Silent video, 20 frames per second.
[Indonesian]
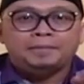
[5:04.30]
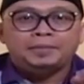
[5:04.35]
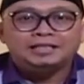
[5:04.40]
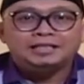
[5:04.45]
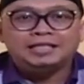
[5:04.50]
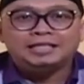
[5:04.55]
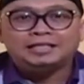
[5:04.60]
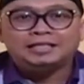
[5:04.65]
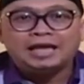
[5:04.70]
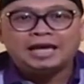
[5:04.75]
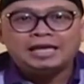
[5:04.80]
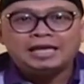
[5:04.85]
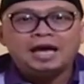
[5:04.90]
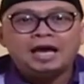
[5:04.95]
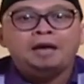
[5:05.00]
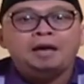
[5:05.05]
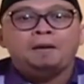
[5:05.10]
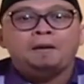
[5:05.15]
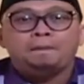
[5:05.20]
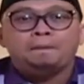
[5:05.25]
Pesan saya
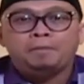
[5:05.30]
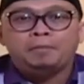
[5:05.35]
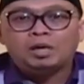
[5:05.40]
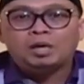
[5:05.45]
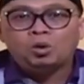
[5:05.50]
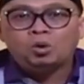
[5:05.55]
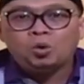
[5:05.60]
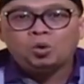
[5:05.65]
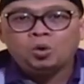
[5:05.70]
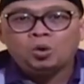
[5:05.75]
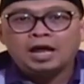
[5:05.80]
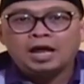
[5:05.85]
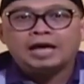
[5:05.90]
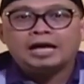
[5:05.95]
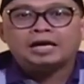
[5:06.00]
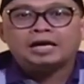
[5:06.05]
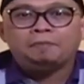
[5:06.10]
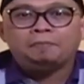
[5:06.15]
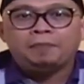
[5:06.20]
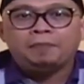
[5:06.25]

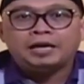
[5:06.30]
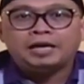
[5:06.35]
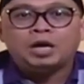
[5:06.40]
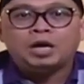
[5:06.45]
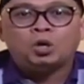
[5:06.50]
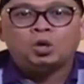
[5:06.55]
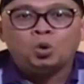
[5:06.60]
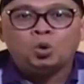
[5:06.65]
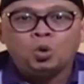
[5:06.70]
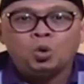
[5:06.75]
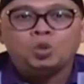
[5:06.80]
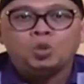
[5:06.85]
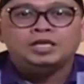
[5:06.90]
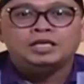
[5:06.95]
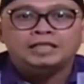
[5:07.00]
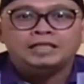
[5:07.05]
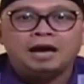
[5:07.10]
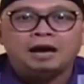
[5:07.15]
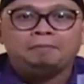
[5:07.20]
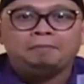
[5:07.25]
bergurulah kepada guru
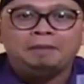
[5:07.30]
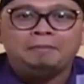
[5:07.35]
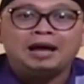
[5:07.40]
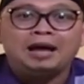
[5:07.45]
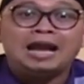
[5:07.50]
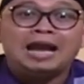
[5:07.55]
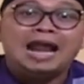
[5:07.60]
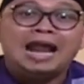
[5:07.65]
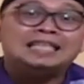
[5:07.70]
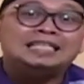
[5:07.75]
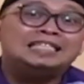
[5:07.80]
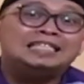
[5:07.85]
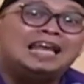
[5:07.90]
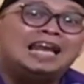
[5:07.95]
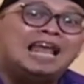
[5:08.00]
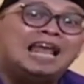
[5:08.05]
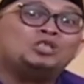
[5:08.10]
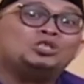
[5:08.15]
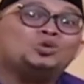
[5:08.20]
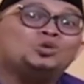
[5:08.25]
yang memang nasnya
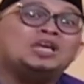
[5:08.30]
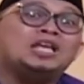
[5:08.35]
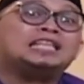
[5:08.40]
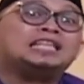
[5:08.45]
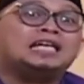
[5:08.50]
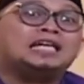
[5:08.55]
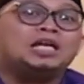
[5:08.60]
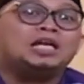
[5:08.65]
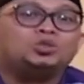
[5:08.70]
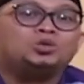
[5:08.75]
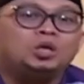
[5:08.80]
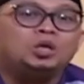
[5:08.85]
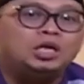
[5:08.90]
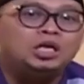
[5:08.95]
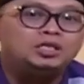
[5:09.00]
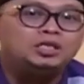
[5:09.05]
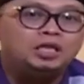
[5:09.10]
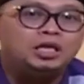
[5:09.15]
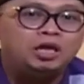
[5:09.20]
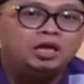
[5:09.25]
langsung nanti ke
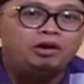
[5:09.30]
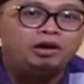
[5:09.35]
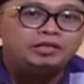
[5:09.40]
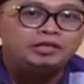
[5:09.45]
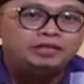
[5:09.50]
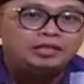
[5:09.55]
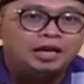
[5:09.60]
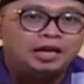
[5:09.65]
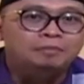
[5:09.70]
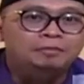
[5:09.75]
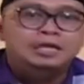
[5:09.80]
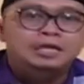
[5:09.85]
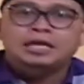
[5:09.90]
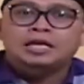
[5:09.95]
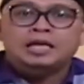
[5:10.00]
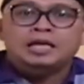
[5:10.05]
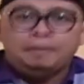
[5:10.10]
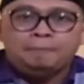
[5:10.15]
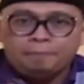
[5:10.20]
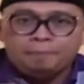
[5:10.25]
Rasulullah Shallallahu alaihi wasallam
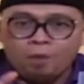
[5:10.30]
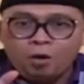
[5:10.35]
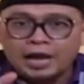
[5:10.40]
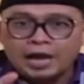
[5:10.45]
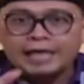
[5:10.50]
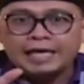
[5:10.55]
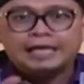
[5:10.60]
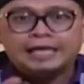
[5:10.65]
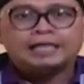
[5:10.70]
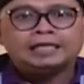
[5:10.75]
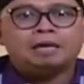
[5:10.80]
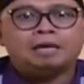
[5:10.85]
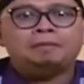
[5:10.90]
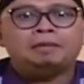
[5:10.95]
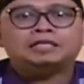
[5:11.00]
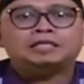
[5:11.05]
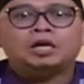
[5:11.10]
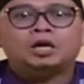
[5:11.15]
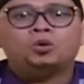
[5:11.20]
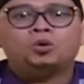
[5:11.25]
boleh kita
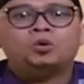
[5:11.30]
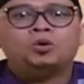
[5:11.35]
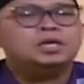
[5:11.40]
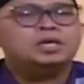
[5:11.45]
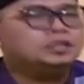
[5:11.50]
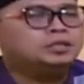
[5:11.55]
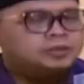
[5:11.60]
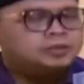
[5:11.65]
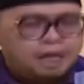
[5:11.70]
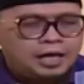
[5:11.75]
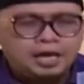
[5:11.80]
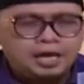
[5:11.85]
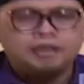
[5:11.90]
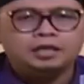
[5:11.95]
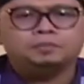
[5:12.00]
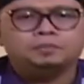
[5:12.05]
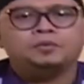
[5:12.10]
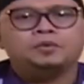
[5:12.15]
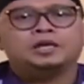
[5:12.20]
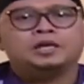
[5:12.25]
baca Google,
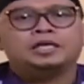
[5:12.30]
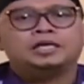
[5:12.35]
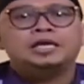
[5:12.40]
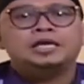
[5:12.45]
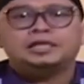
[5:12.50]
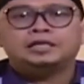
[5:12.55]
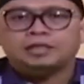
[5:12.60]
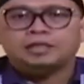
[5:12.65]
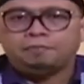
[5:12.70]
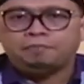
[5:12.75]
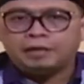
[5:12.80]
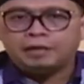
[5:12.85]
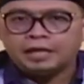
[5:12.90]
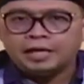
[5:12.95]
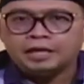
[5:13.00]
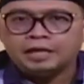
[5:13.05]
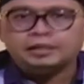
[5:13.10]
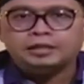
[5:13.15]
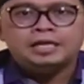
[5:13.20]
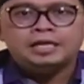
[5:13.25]
sangat boleh. Tapi
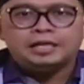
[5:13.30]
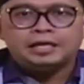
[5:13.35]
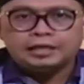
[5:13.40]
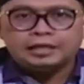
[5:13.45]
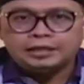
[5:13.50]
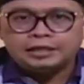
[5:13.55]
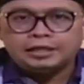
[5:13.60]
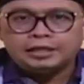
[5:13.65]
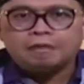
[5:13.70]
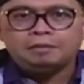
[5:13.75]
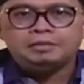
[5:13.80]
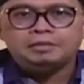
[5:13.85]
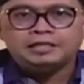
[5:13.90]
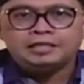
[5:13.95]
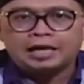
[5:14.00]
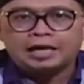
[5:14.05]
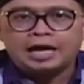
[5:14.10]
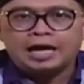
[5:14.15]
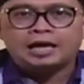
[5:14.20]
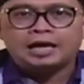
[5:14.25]
ingat, ketika
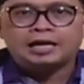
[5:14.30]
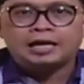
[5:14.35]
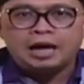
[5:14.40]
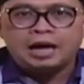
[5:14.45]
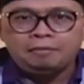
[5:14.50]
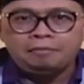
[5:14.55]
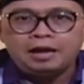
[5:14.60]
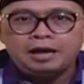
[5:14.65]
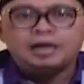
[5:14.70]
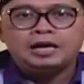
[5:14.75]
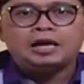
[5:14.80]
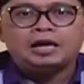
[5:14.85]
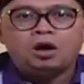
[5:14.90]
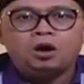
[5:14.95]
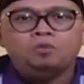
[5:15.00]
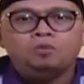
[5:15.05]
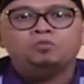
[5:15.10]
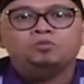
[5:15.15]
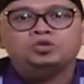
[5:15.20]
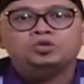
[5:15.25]
bicara agama,
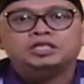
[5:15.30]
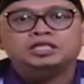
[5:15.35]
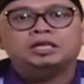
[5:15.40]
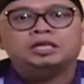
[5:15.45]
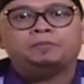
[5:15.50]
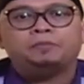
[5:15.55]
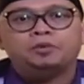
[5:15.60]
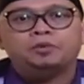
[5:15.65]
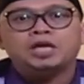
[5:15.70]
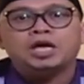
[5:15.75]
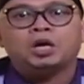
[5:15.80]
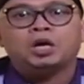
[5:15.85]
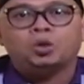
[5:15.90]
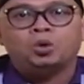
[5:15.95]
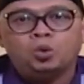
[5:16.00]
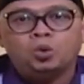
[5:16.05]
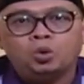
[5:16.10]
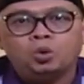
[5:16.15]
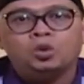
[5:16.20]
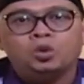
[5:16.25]
kau mesti punya
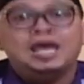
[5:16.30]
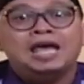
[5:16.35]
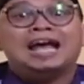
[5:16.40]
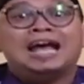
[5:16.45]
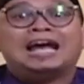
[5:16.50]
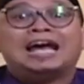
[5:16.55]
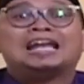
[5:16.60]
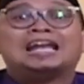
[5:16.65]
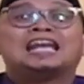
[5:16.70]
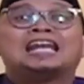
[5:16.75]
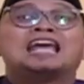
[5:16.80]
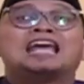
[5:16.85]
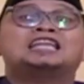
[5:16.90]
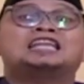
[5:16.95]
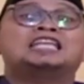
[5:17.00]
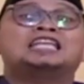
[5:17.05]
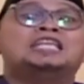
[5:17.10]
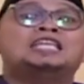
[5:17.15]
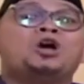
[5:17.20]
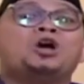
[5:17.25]
guru. Karena
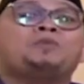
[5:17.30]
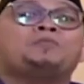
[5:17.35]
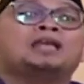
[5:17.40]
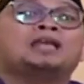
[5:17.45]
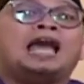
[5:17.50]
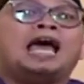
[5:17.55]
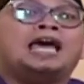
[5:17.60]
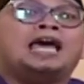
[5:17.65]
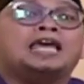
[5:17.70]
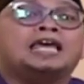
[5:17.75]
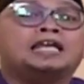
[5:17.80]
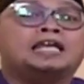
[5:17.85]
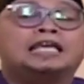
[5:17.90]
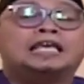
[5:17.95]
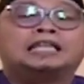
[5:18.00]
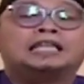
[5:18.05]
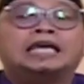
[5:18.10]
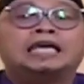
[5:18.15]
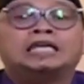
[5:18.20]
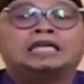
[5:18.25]
nanti di yaumil akhir,
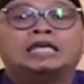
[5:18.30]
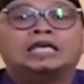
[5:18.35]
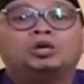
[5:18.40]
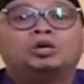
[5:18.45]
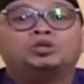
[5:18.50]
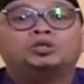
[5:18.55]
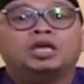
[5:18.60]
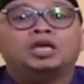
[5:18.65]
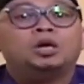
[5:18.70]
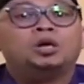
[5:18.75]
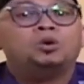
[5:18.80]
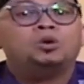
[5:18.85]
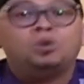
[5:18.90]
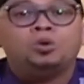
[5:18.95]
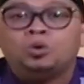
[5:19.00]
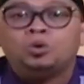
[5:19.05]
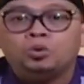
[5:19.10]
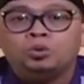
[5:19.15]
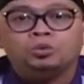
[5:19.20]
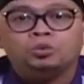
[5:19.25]
kita ini ikutnya
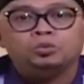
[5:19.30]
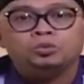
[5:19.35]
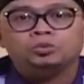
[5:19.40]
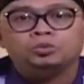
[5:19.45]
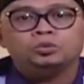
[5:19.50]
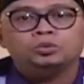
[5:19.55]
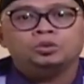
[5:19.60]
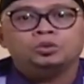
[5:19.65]
guru.